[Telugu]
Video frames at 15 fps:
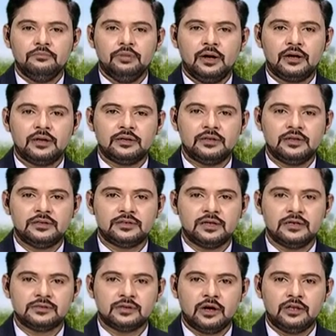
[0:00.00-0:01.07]
భారతదేశ
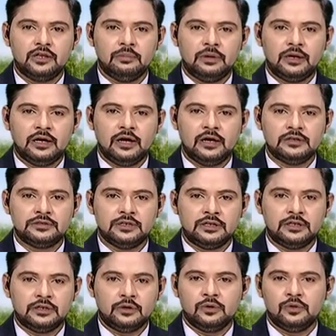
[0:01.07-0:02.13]
సాయుధ బలగాల
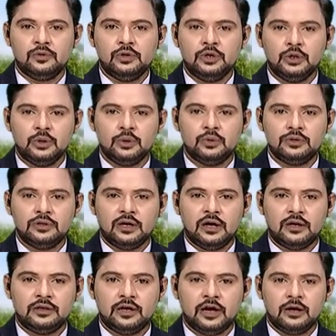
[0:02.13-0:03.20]
చరిత్రలో నూతన
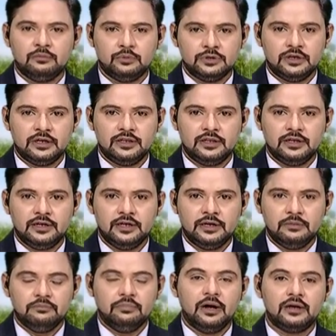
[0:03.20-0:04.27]
అధ్యాయం మొదలైంది
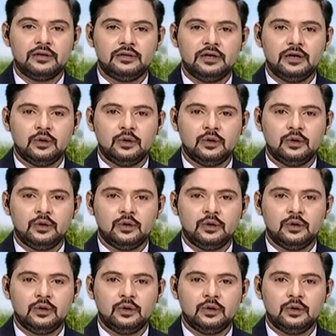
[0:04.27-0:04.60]
భారతీయ